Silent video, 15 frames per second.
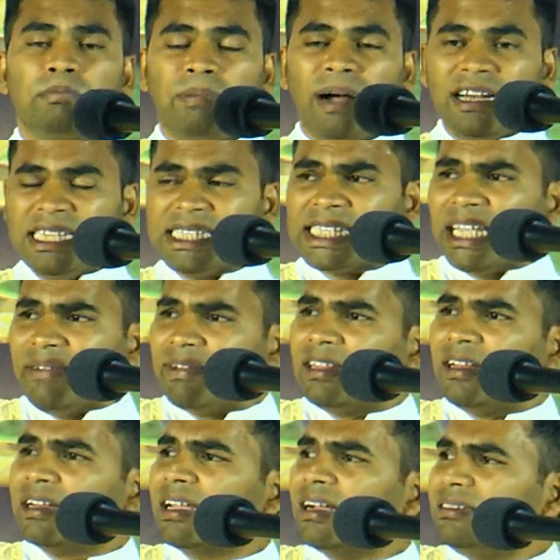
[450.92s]
பணி
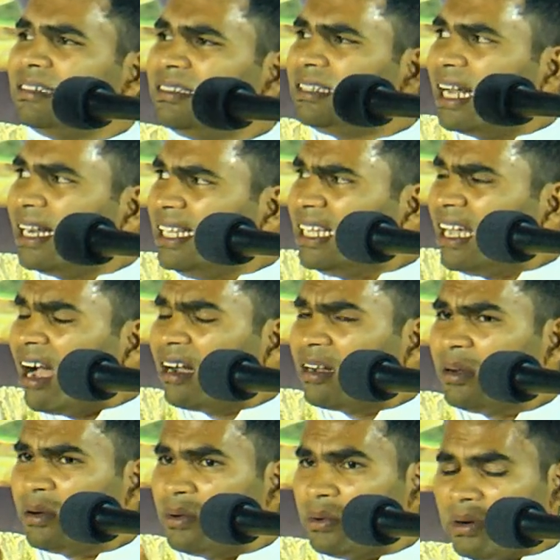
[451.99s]
செய்வதற்கென்று
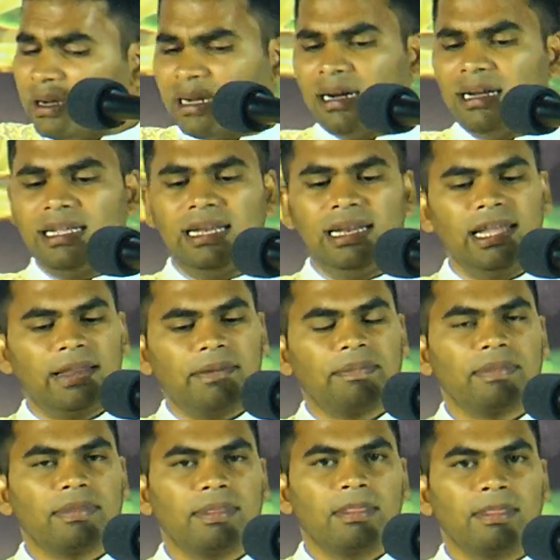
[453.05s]
தனியாக குருக்கள் இல்லை
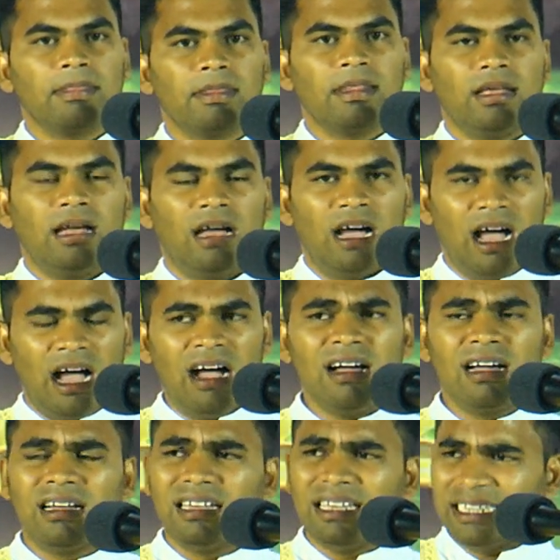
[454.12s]

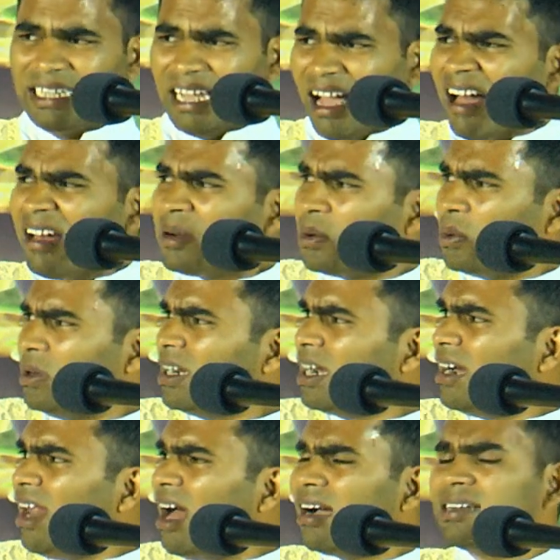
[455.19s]
ஆக யார்
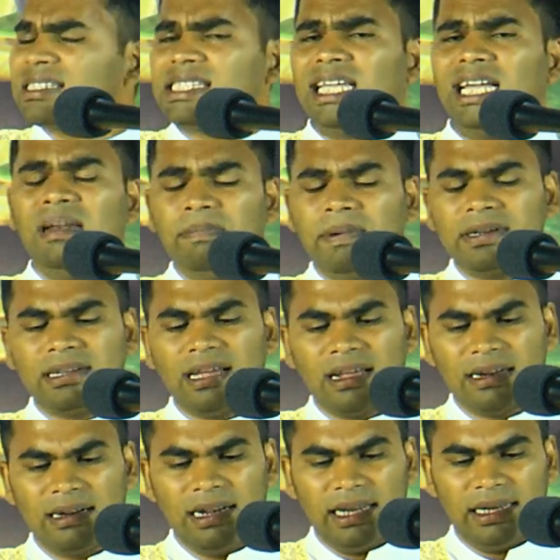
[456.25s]
குருக்களாக
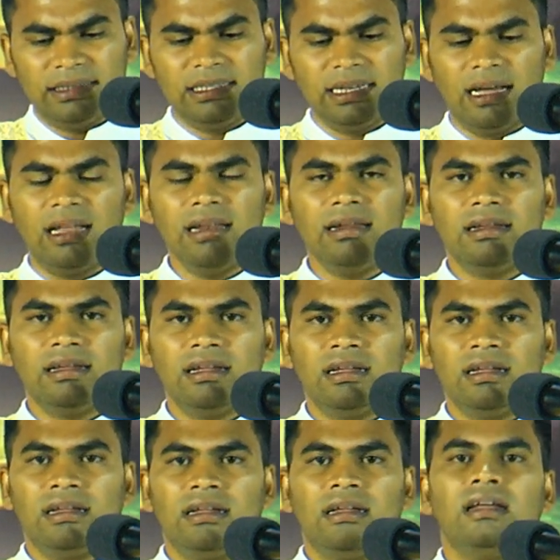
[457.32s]
செயல்பட்டார்கள் என்றால்
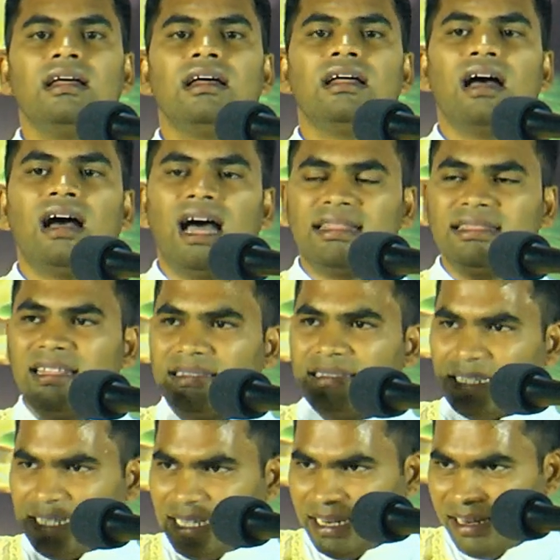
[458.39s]

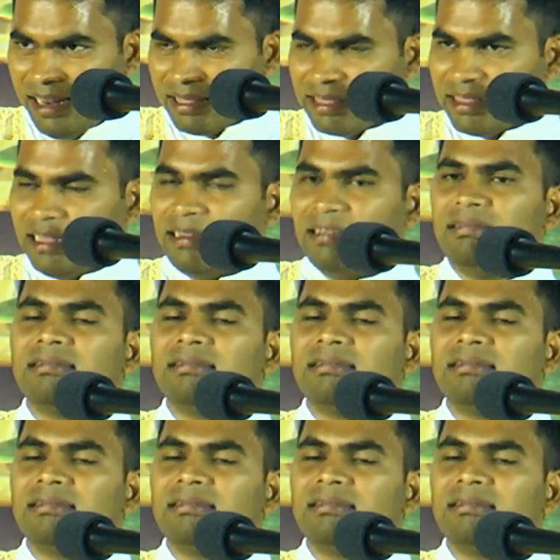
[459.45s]
அந்தந்த இல்லத்தின்